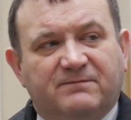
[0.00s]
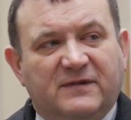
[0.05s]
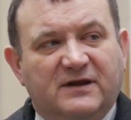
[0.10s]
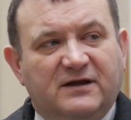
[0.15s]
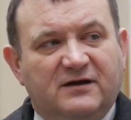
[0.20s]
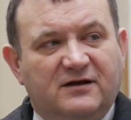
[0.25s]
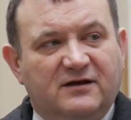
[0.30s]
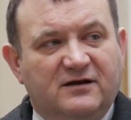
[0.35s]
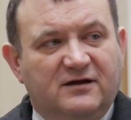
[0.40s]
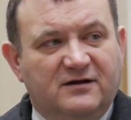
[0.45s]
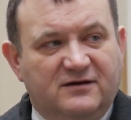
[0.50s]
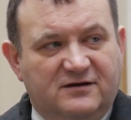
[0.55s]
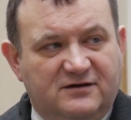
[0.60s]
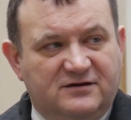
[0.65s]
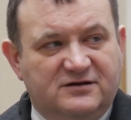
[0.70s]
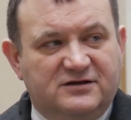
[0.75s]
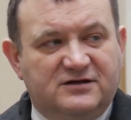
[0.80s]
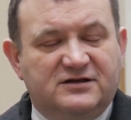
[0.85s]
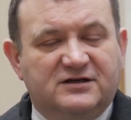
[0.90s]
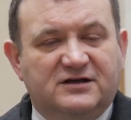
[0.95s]
e,
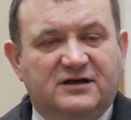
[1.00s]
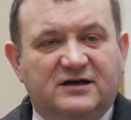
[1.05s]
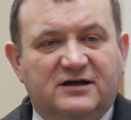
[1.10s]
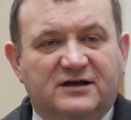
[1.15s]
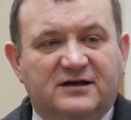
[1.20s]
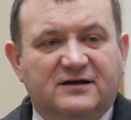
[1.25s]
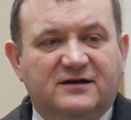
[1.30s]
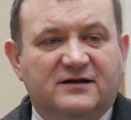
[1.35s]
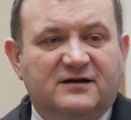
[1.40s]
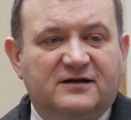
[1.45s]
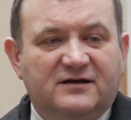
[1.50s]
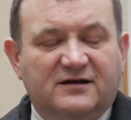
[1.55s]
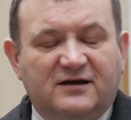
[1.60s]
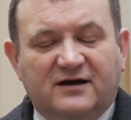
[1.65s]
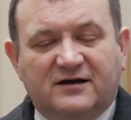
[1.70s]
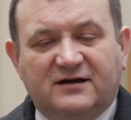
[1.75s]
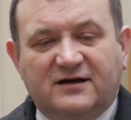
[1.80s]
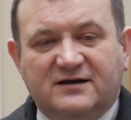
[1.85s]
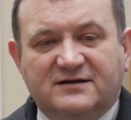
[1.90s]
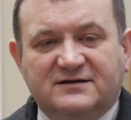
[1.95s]
że
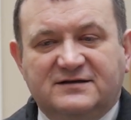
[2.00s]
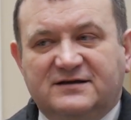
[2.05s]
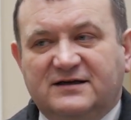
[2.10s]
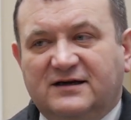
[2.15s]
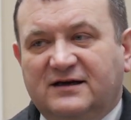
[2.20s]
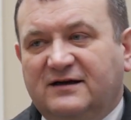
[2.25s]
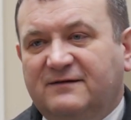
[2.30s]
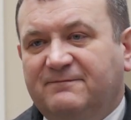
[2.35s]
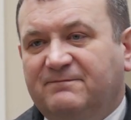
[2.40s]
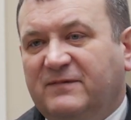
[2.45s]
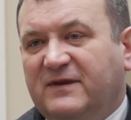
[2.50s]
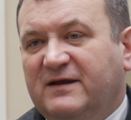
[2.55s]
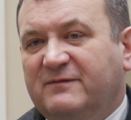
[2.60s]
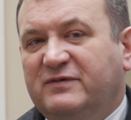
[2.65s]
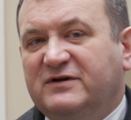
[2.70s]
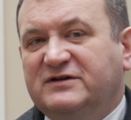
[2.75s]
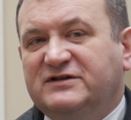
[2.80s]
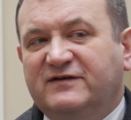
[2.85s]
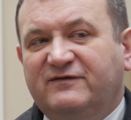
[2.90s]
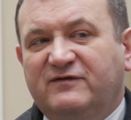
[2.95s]
agencja
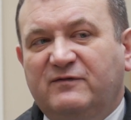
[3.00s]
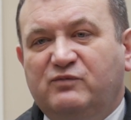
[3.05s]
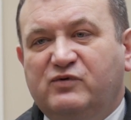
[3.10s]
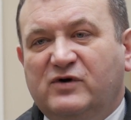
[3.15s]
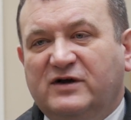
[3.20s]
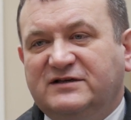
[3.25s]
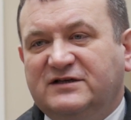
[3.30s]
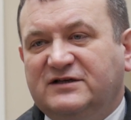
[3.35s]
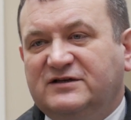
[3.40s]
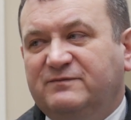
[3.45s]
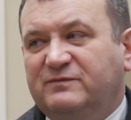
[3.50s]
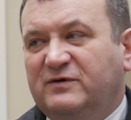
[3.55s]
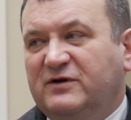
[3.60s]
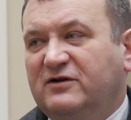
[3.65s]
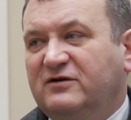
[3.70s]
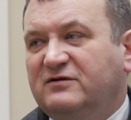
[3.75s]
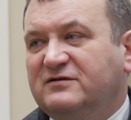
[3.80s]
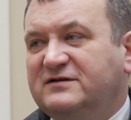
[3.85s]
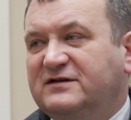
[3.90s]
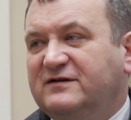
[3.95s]
będzie wypłacać
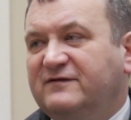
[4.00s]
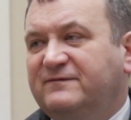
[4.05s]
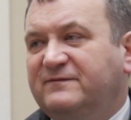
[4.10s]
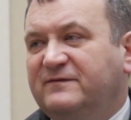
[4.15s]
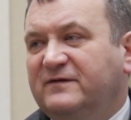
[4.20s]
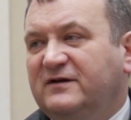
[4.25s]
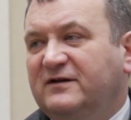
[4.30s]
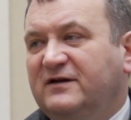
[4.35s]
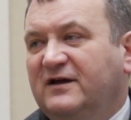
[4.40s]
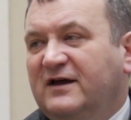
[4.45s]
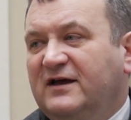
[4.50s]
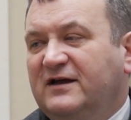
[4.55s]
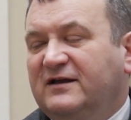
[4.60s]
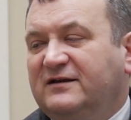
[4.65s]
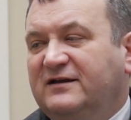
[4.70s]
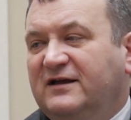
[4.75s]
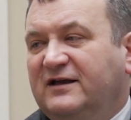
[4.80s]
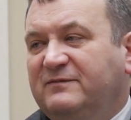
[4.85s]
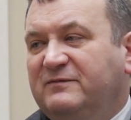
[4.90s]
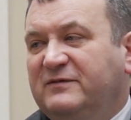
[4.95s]
pieniądze w
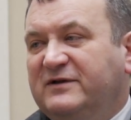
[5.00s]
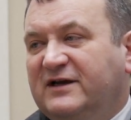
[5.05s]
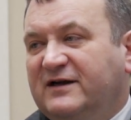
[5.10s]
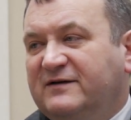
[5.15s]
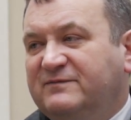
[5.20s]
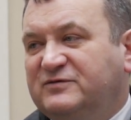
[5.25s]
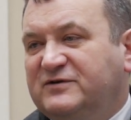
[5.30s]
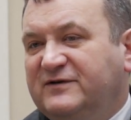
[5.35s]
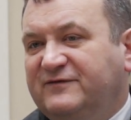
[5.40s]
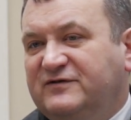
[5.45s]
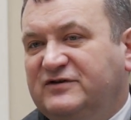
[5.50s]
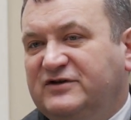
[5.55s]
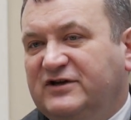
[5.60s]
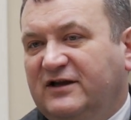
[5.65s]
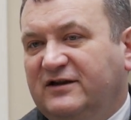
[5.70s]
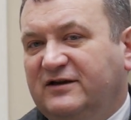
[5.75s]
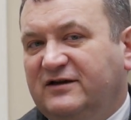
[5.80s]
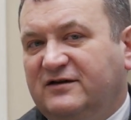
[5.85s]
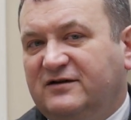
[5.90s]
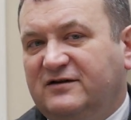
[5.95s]
terminach
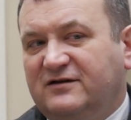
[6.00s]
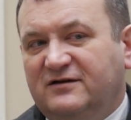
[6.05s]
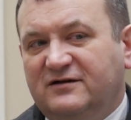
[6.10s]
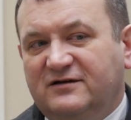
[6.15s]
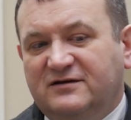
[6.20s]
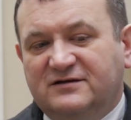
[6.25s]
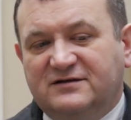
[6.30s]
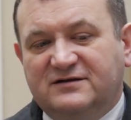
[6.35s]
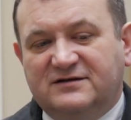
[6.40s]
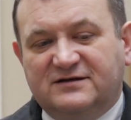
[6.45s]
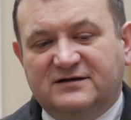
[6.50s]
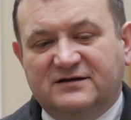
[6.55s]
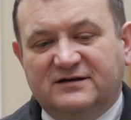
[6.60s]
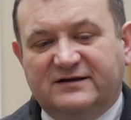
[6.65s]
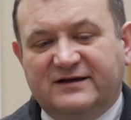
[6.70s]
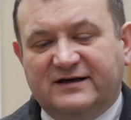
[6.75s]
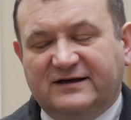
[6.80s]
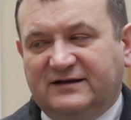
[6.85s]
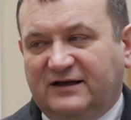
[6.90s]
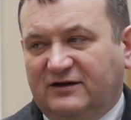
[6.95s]
przewidzianych e,
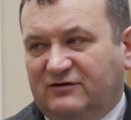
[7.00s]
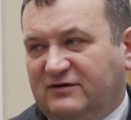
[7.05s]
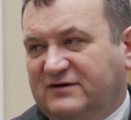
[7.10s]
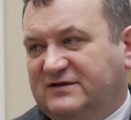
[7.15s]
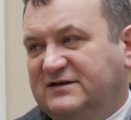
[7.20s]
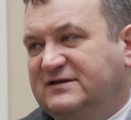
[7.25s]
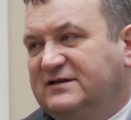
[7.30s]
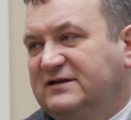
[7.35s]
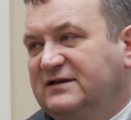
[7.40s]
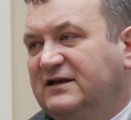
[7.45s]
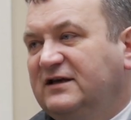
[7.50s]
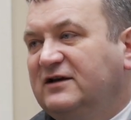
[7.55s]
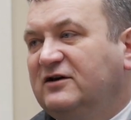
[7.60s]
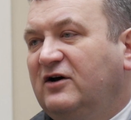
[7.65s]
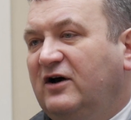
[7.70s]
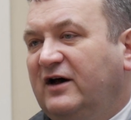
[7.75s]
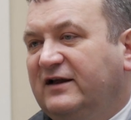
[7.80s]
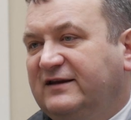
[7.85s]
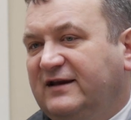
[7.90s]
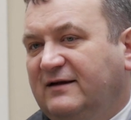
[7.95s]
z traktatu
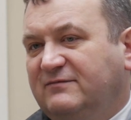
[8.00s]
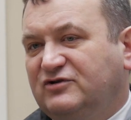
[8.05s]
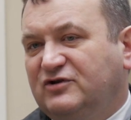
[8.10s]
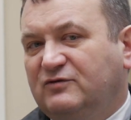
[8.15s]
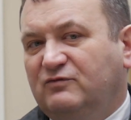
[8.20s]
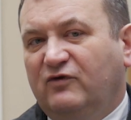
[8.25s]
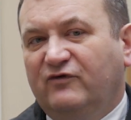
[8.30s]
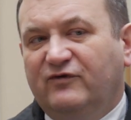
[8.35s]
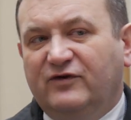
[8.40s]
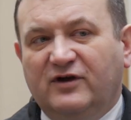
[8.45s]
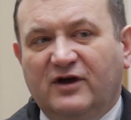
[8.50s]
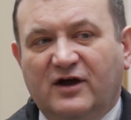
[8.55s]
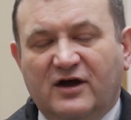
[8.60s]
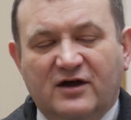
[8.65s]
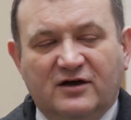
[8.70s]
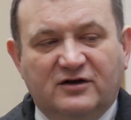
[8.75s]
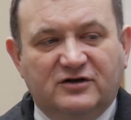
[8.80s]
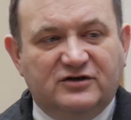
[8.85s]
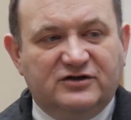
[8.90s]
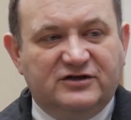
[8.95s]
akcesyjnego, a tam się mówi,
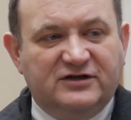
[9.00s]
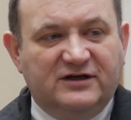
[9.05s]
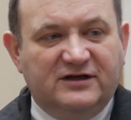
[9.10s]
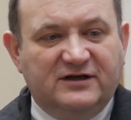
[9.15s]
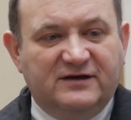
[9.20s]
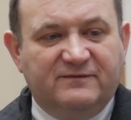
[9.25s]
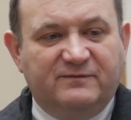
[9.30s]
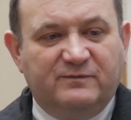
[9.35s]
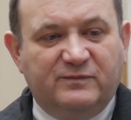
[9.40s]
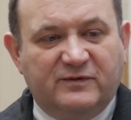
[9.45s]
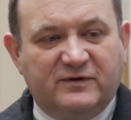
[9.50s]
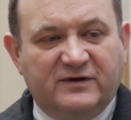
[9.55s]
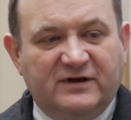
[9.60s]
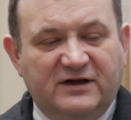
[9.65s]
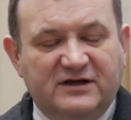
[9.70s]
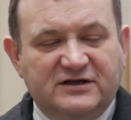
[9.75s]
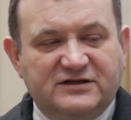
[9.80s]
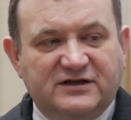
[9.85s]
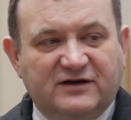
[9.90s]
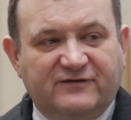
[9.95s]
że
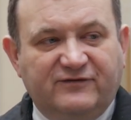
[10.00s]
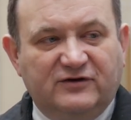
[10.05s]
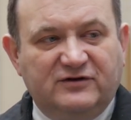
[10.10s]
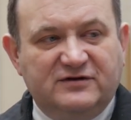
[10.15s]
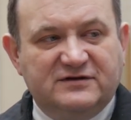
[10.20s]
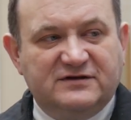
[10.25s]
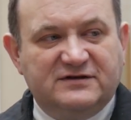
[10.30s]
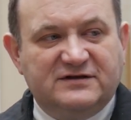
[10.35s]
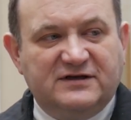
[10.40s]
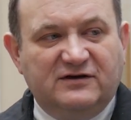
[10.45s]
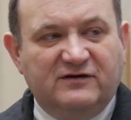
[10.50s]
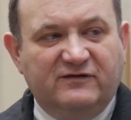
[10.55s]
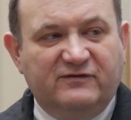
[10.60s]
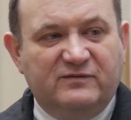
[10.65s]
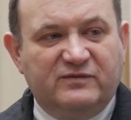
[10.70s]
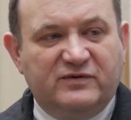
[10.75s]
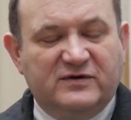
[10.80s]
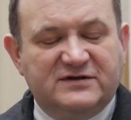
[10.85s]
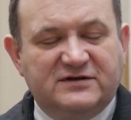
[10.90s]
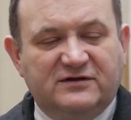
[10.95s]
należne kwoty zostaną
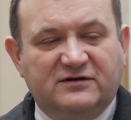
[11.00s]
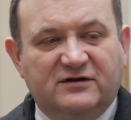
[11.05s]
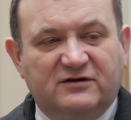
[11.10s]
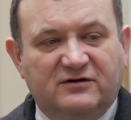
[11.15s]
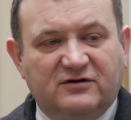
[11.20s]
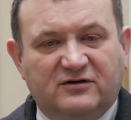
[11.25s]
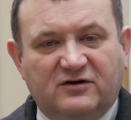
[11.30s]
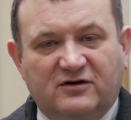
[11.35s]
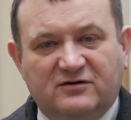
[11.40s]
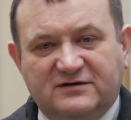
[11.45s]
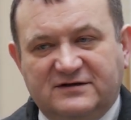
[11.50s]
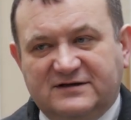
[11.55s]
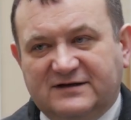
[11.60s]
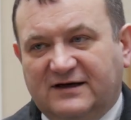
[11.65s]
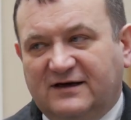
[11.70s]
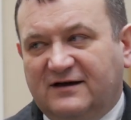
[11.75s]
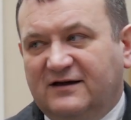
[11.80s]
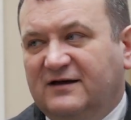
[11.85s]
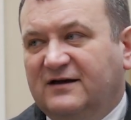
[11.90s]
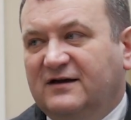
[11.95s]
wypłacone do
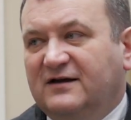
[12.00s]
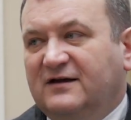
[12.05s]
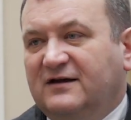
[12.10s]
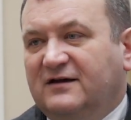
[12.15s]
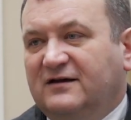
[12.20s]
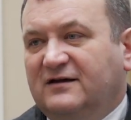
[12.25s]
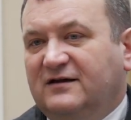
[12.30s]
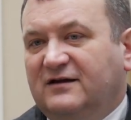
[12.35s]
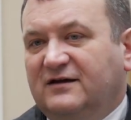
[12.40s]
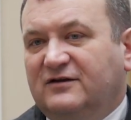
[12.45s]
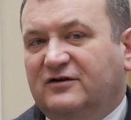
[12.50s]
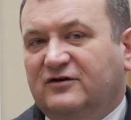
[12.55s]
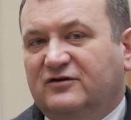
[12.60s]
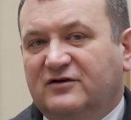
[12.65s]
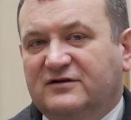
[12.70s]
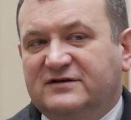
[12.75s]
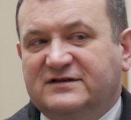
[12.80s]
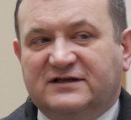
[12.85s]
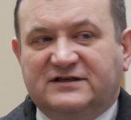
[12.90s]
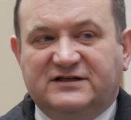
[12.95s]
końca, e, do
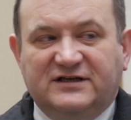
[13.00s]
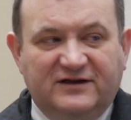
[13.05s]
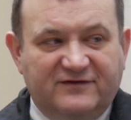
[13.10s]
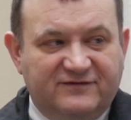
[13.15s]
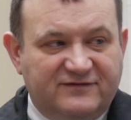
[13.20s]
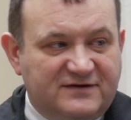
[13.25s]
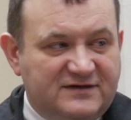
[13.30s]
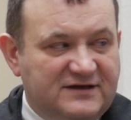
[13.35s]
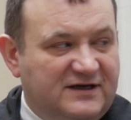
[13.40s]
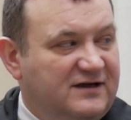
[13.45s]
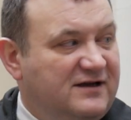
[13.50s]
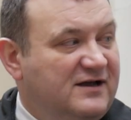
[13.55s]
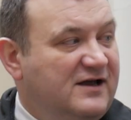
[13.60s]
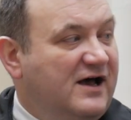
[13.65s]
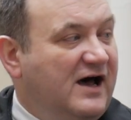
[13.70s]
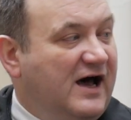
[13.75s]
końca czerwca.